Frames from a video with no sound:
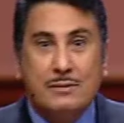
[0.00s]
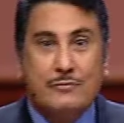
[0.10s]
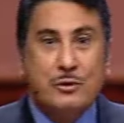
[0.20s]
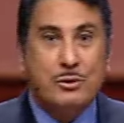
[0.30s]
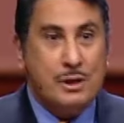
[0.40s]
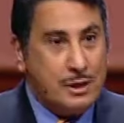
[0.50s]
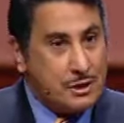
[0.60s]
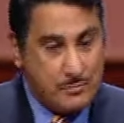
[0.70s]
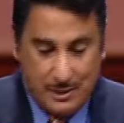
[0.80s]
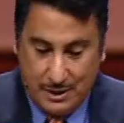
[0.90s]
أخد
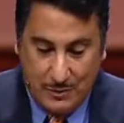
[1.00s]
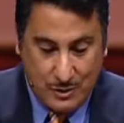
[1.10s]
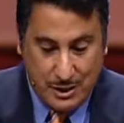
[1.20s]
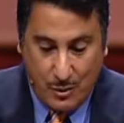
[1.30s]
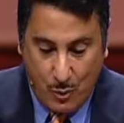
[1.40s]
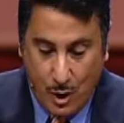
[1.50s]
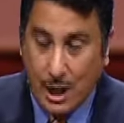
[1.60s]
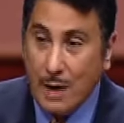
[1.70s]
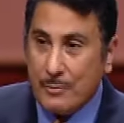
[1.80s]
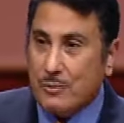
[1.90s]
منهم شوية سنين
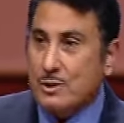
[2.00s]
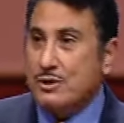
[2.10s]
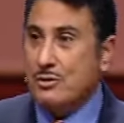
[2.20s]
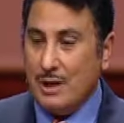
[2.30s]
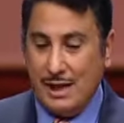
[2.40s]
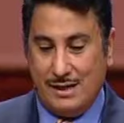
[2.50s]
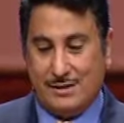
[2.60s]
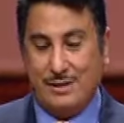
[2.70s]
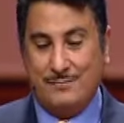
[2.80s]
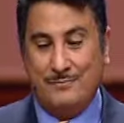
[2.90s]
لكن لما فاقوا
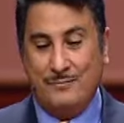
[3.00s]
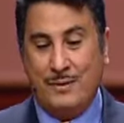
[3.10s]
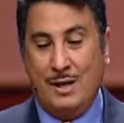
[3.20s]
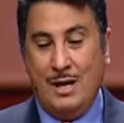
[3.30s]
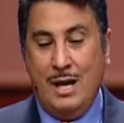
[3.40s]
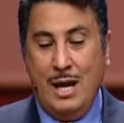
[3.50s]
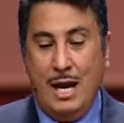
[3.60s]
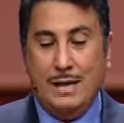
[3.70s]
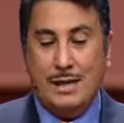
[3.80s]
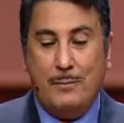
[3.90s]
كان الوقت راح
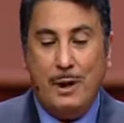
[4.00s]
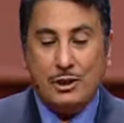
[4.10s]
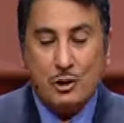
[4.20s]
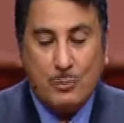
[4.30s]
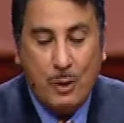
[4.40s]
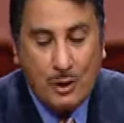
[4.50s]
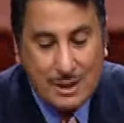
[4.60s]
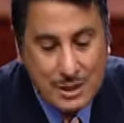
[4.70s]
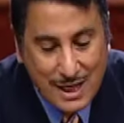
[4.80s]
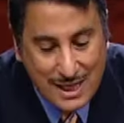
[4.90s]
والرسول
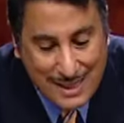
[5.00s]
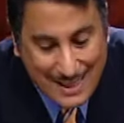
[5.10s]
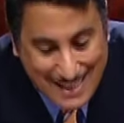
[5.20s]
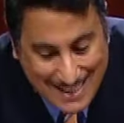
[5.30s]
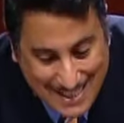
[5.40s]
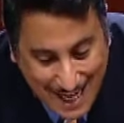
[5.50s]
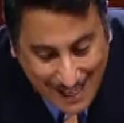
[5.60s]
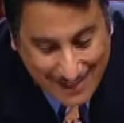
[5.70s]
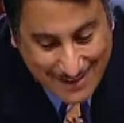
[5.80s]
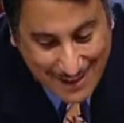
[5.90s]
بولس بيقول كده
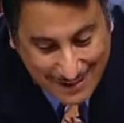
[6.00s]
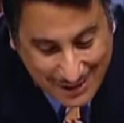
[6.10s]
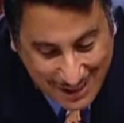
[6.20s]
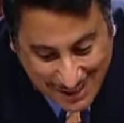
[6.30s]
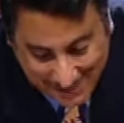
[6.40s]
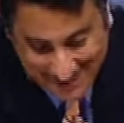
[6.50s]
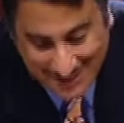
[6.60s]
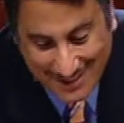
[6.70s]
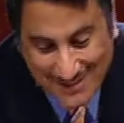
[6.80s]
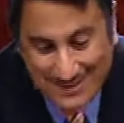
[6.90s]
بالظبط
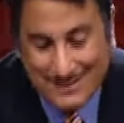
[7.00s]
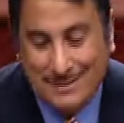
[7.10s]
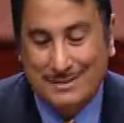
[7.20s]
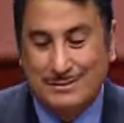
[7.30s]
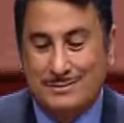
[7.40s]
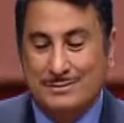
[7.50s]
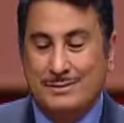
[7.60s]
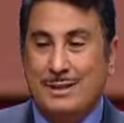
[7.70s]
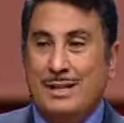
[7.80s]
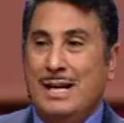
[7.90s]
هنا
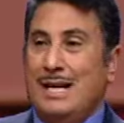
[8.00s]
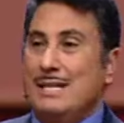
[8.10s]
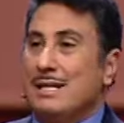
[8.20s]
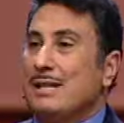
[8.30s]
هو